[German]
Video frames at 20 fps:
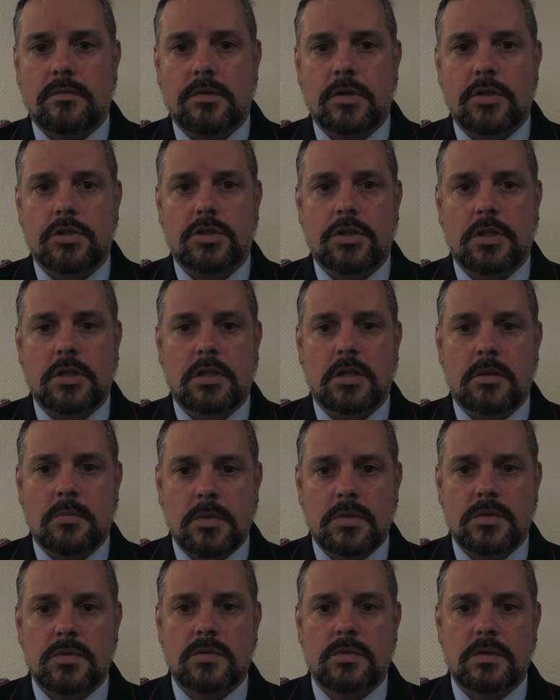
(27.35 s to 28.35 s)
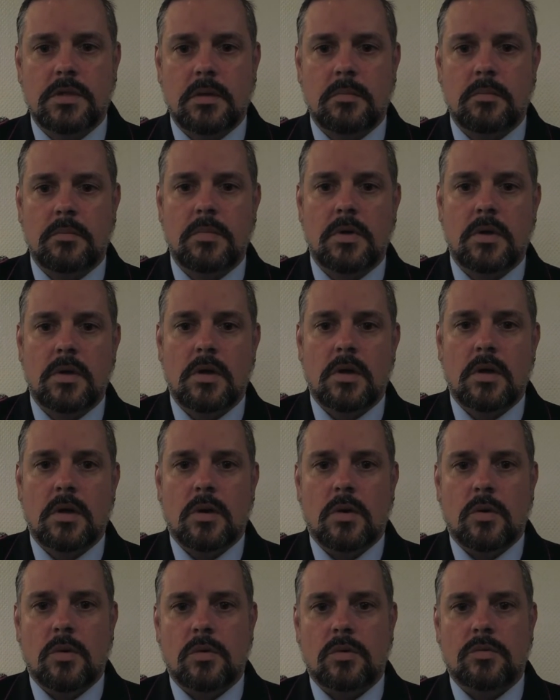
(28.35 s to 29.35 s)
Wir stehen immer zusammen
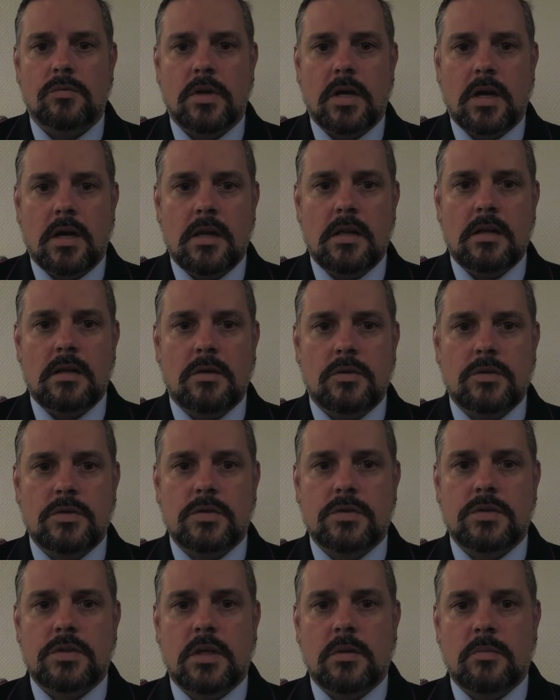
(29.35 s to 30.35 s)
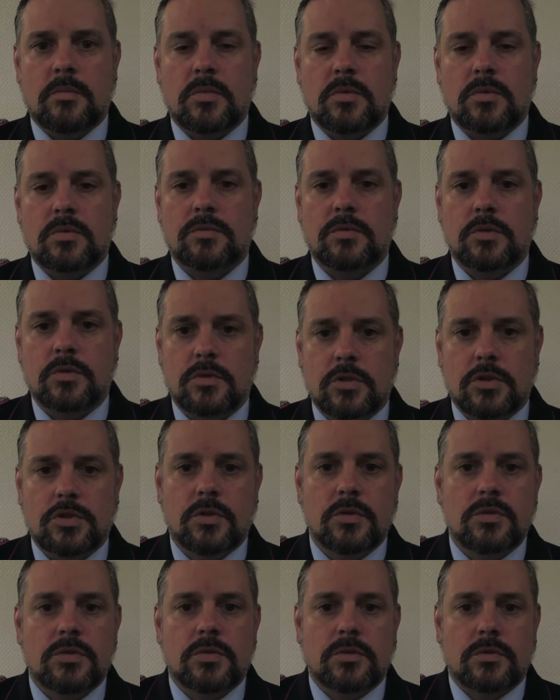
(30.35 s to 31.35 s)
und wir halten auch zusammen und wir
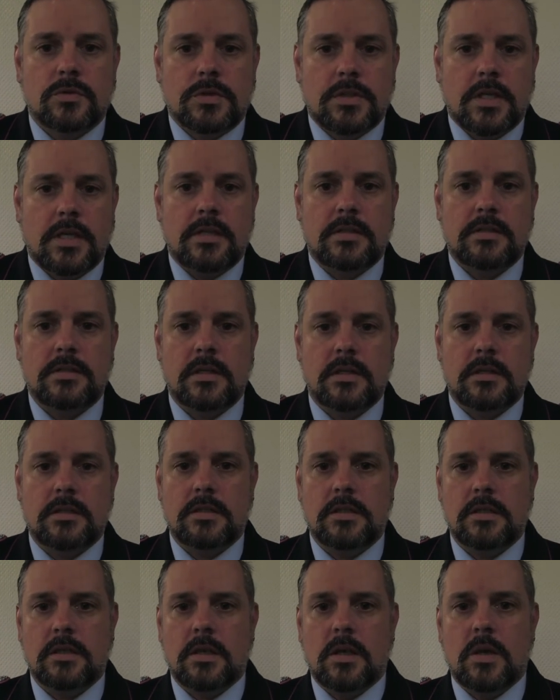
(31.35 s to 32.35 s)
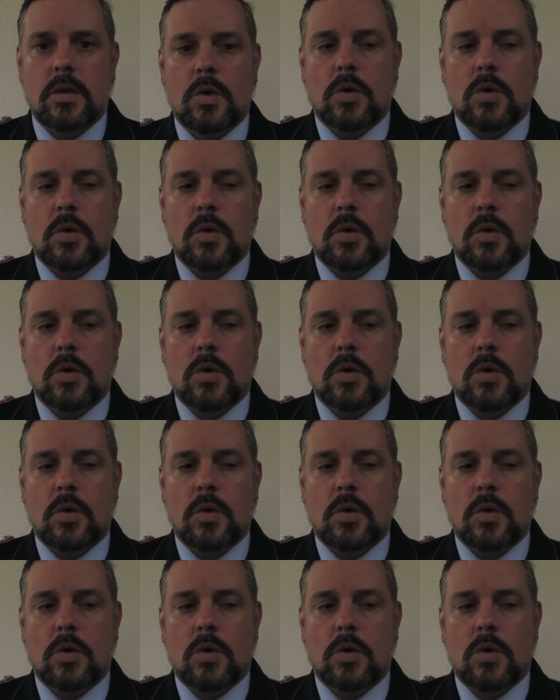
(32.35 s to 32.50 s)
unterstützen uns gegenseitig.